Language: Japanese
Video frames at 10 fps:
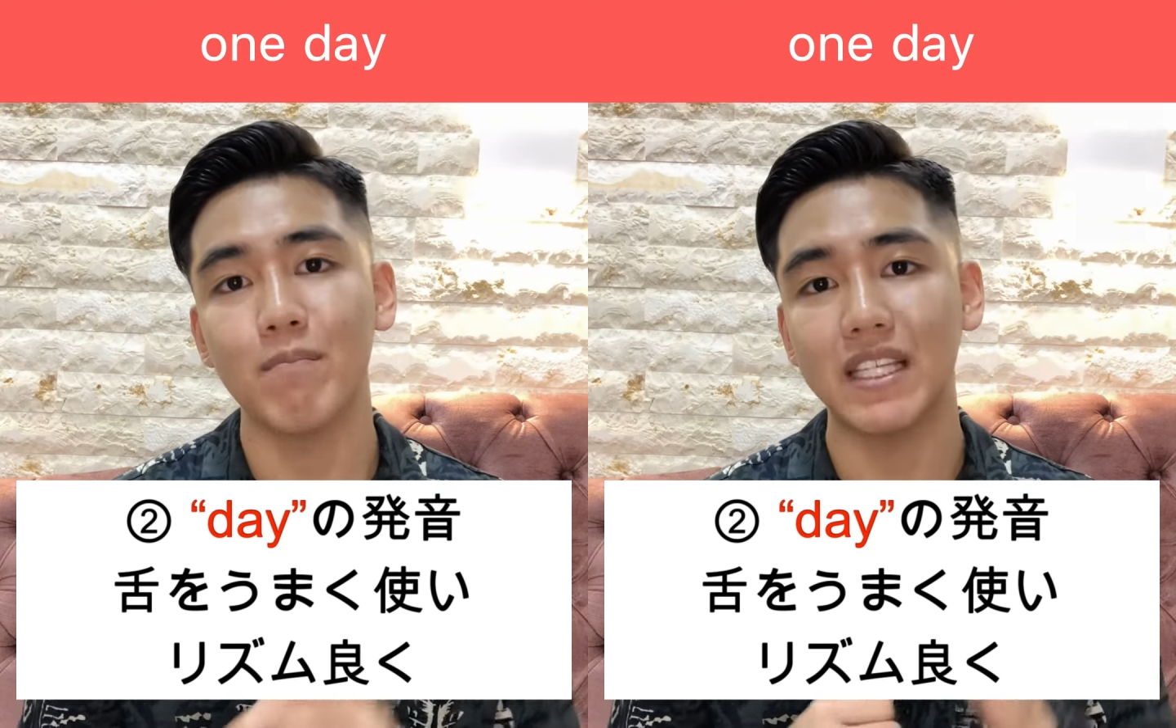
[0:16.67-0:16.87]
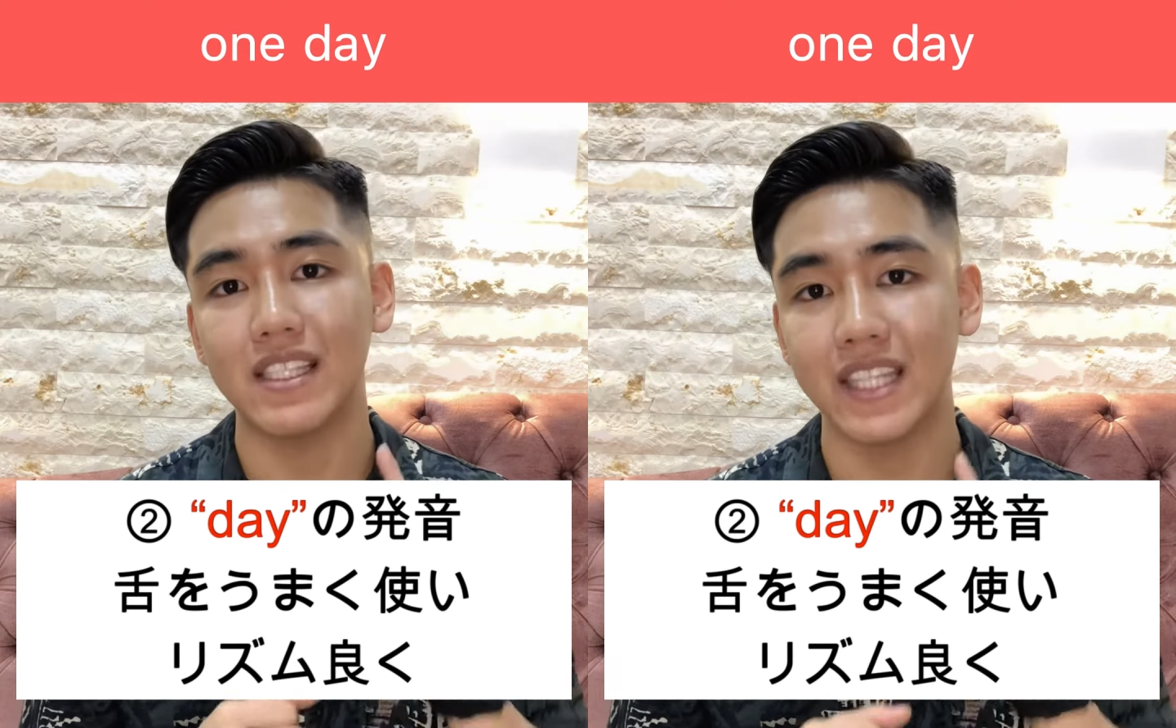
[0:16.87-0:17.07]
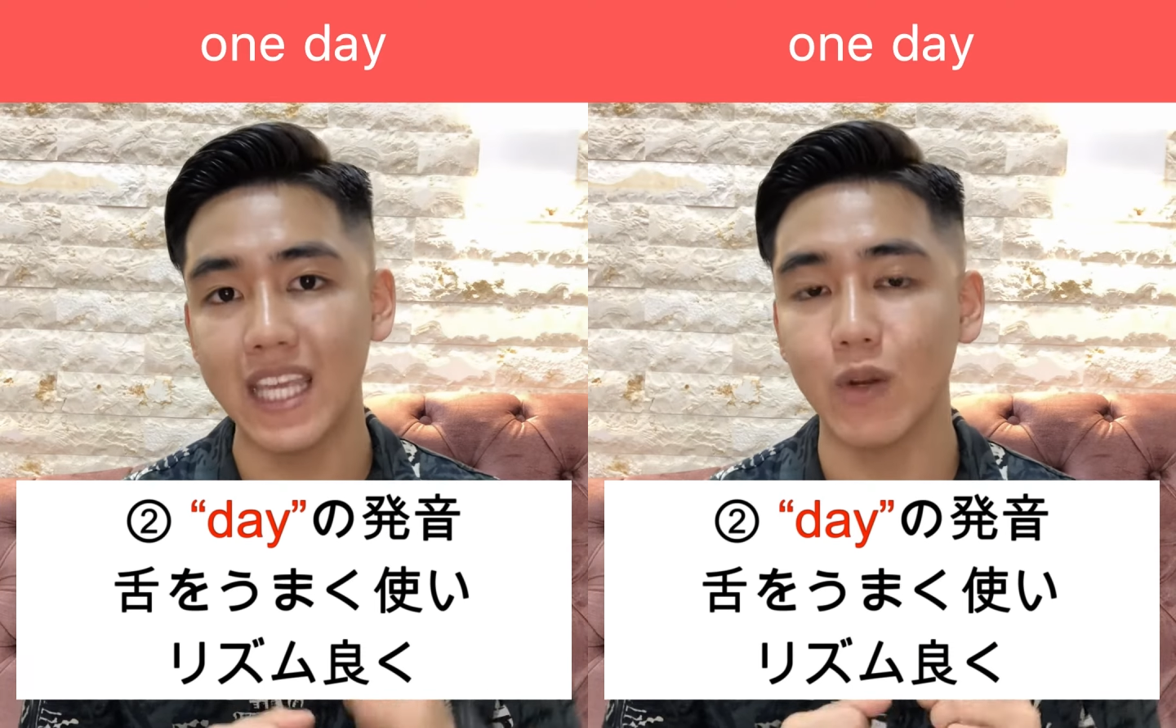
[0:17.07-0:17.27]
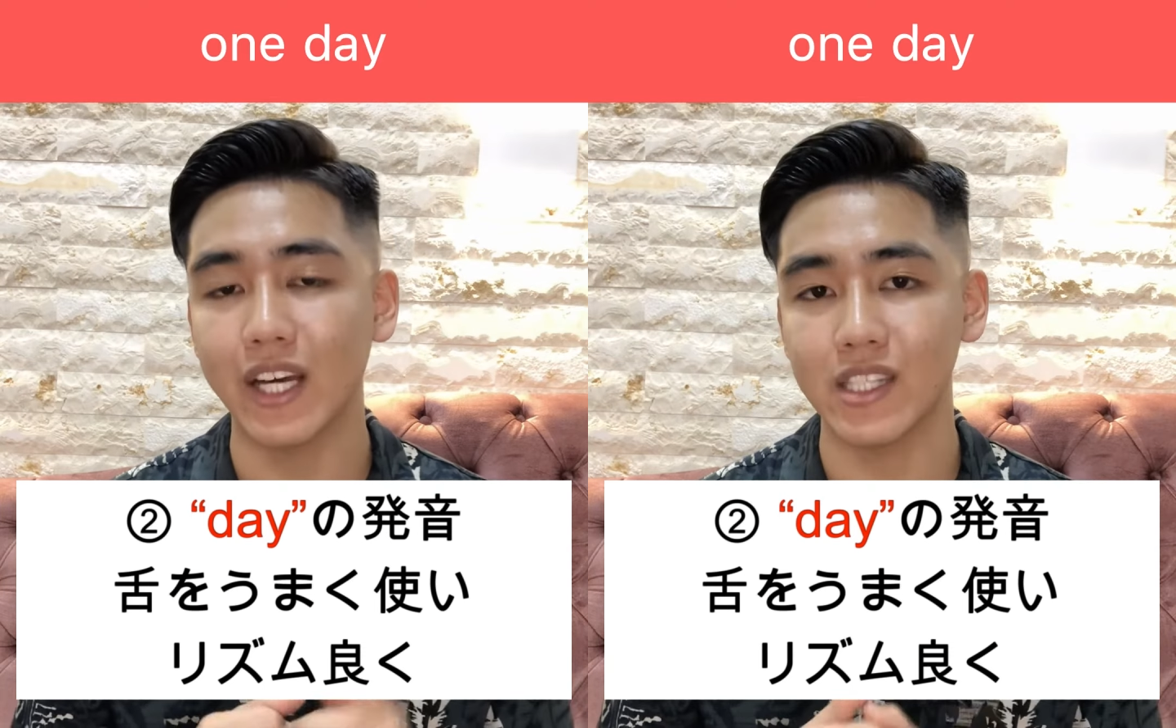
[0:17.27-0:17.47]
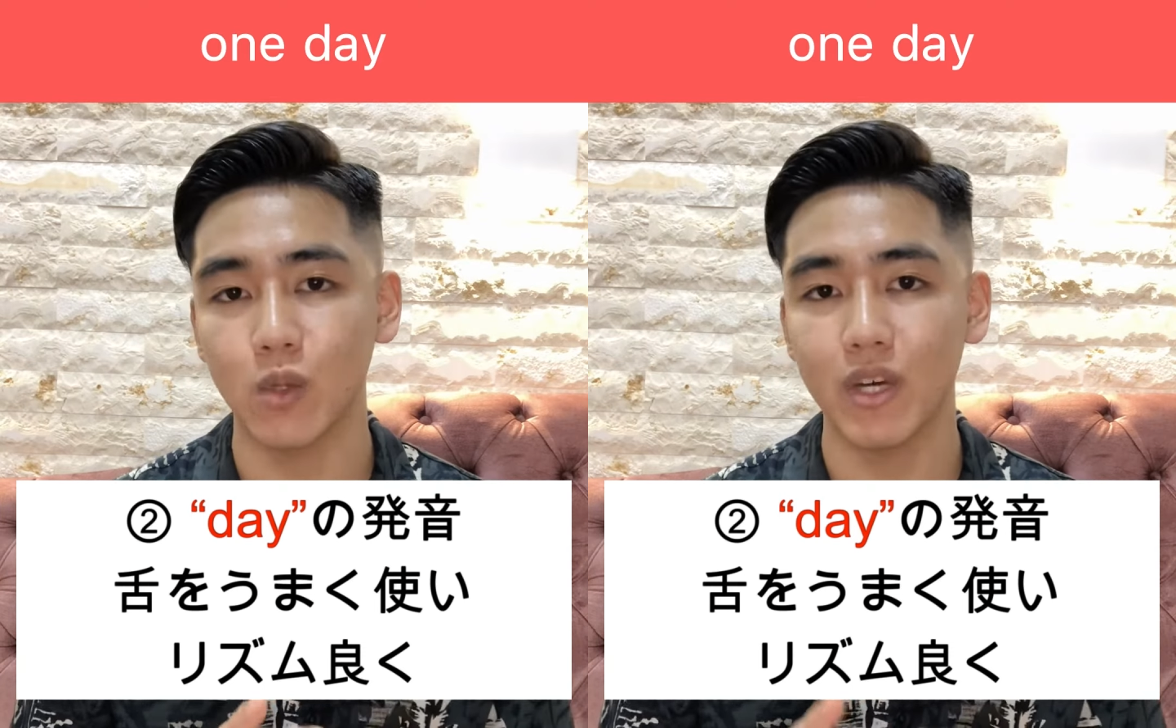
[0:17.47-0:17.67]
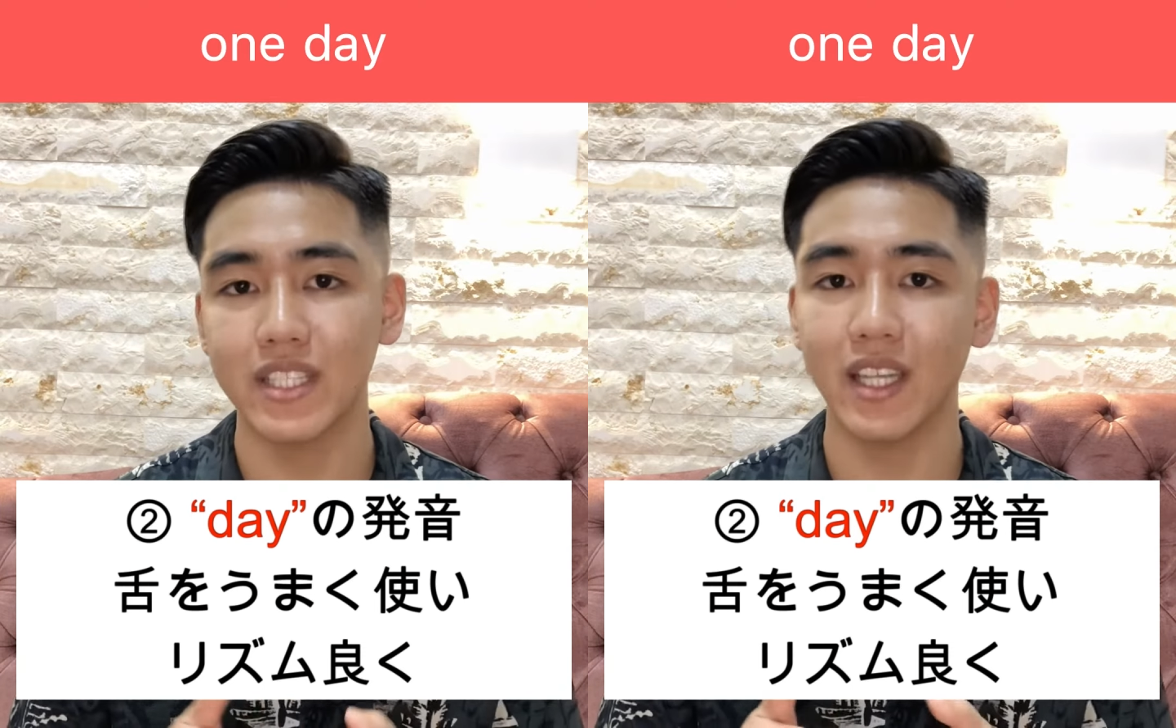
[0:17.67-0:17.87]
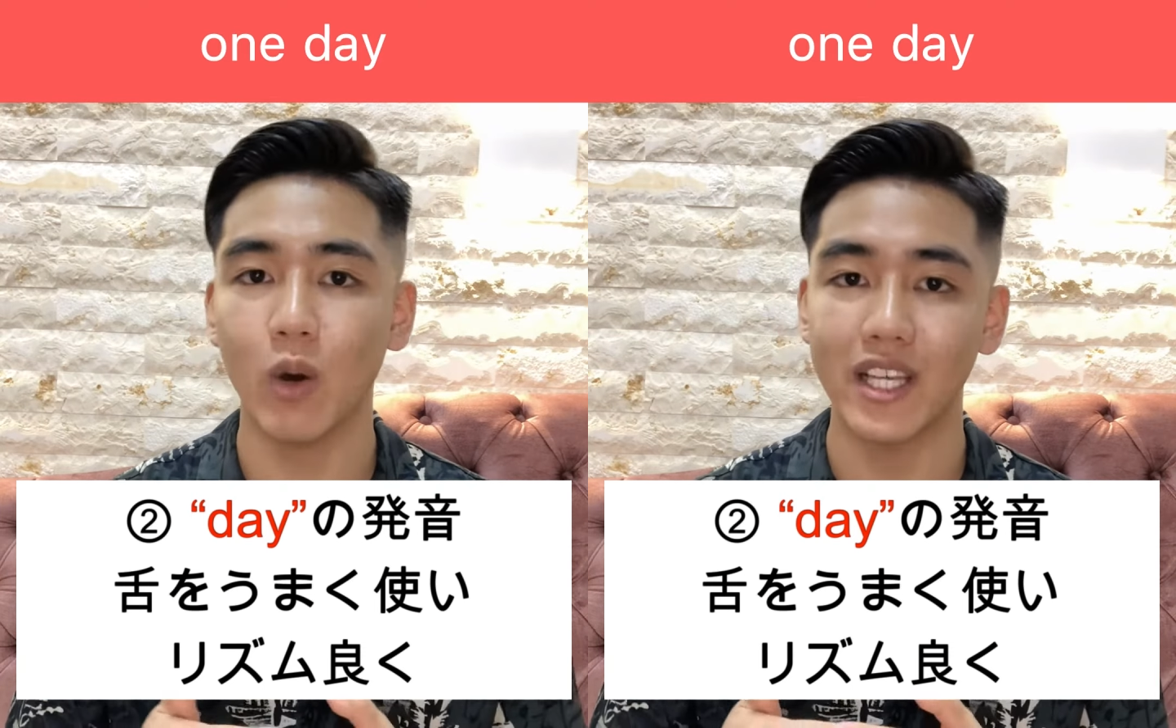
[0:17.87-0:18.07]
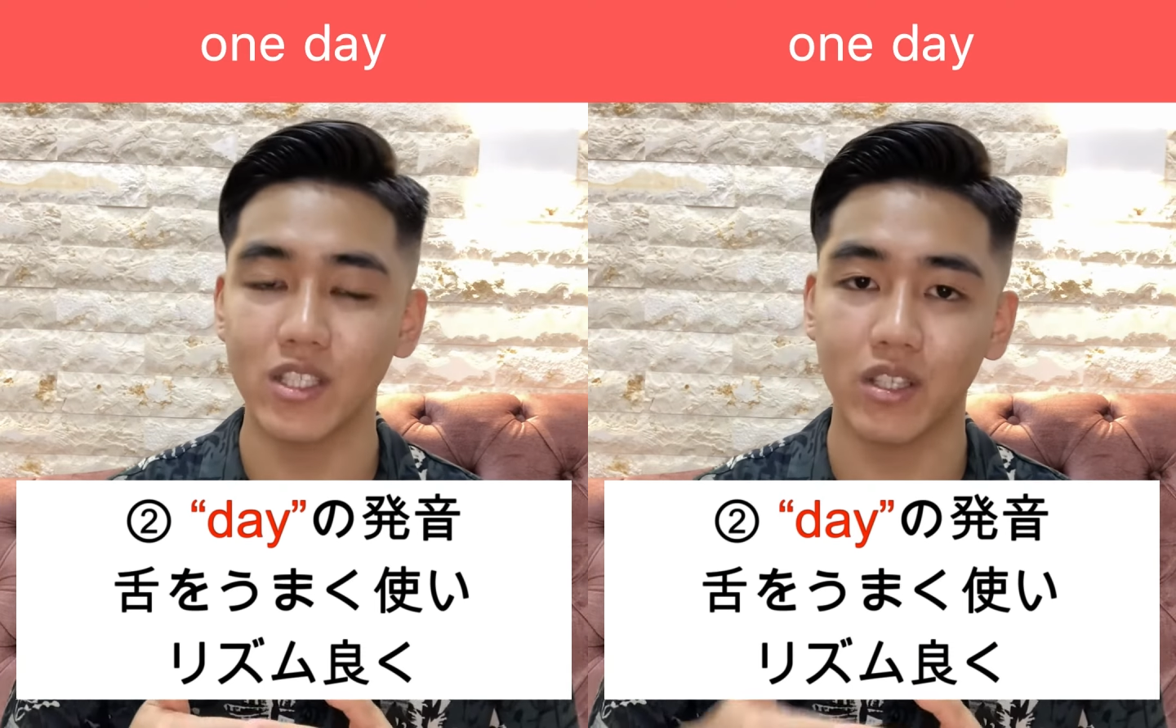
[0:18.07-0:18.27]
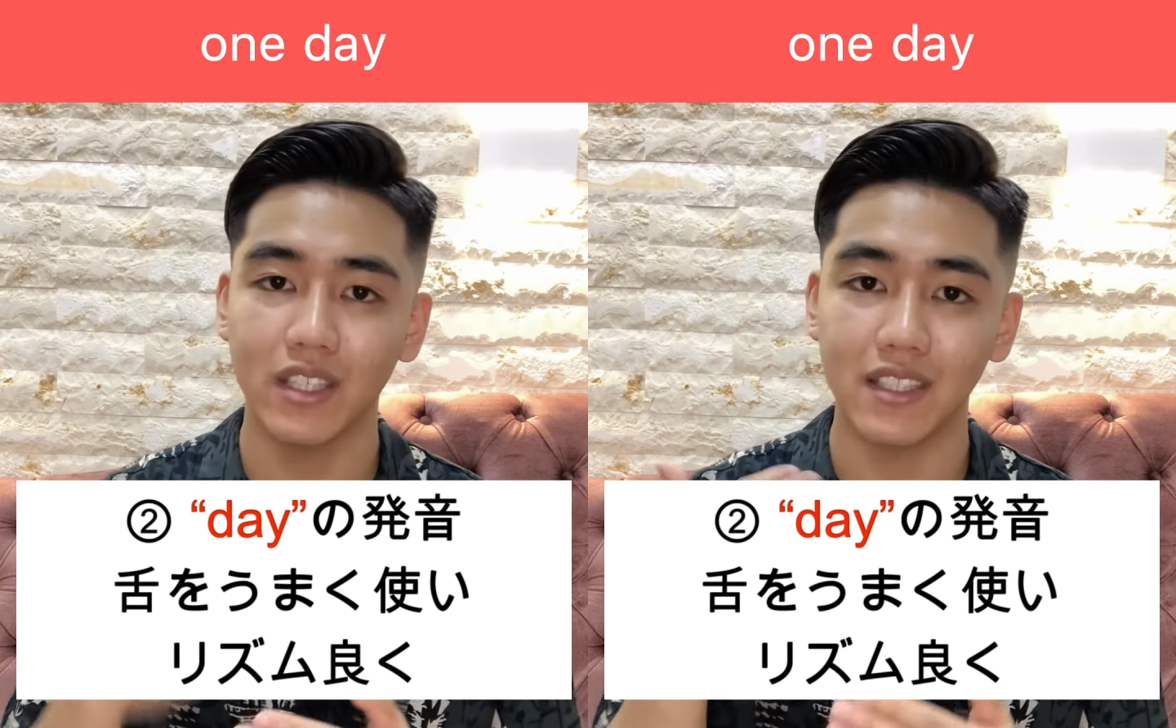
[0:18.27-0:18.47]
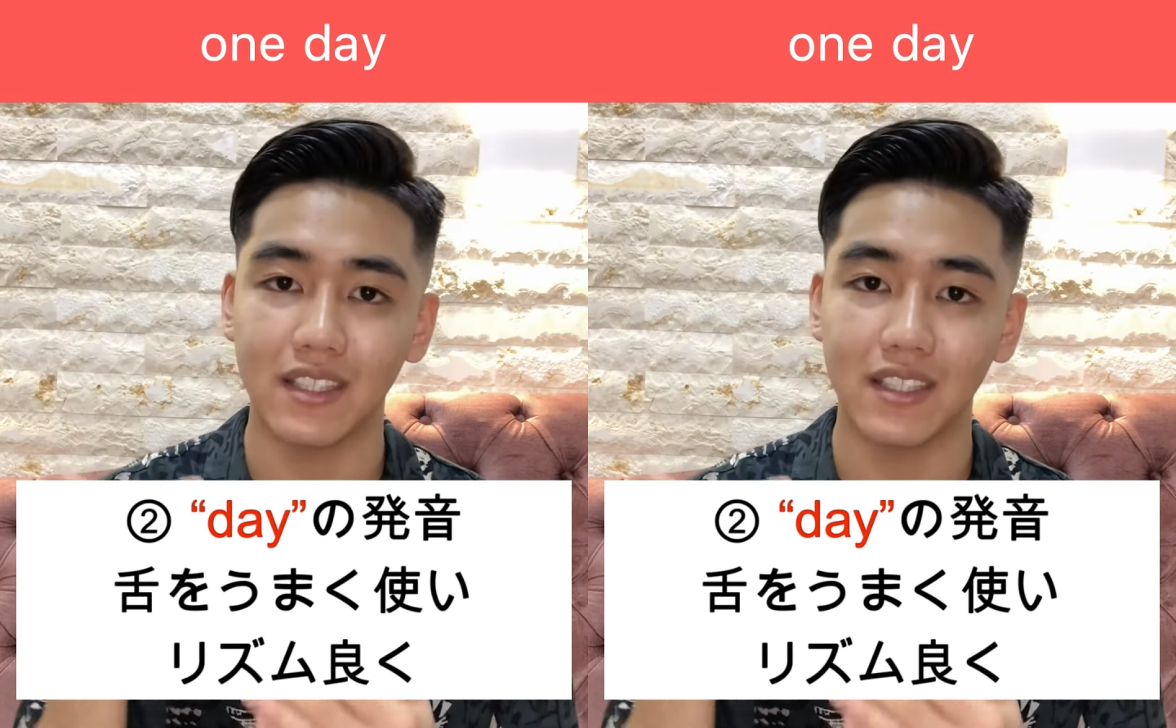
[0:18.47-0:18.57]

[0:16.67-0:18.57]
まず D の発音は舌を弾く